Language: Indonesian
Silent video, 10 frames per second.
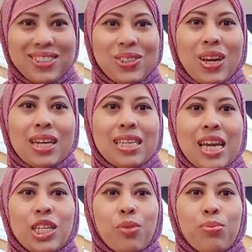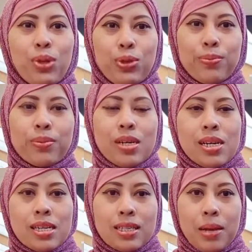Untuk kalian yang belum
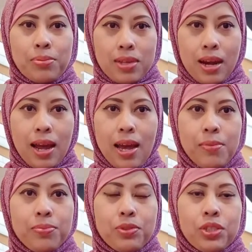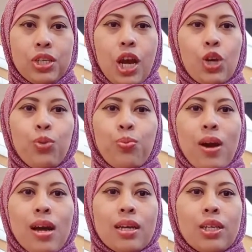subscribe, jangan
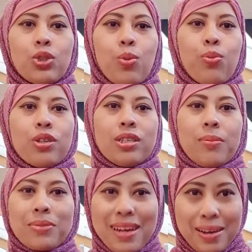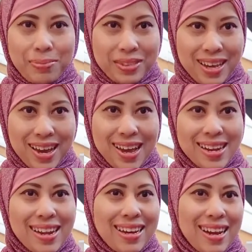lupa klik tombol
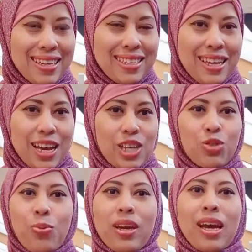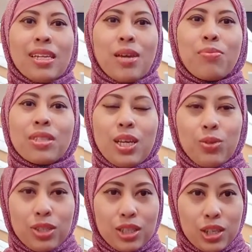subscribe-nya dan like-nya supaya kalian bisa
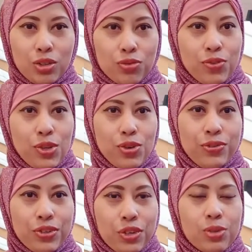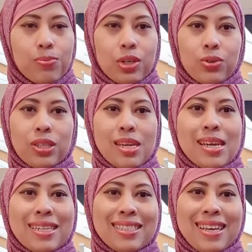ikutin terus video-video
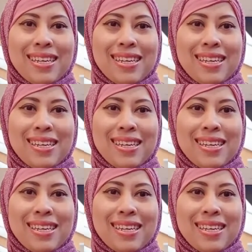berikutnya dari